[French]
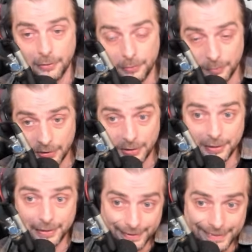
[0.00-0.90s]
Donc
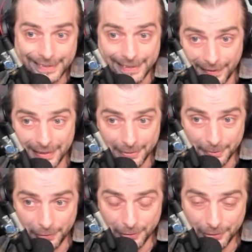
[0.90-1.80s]
euh, ça va être
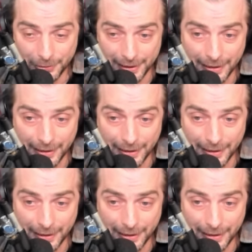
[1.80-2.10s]
plutôt solide.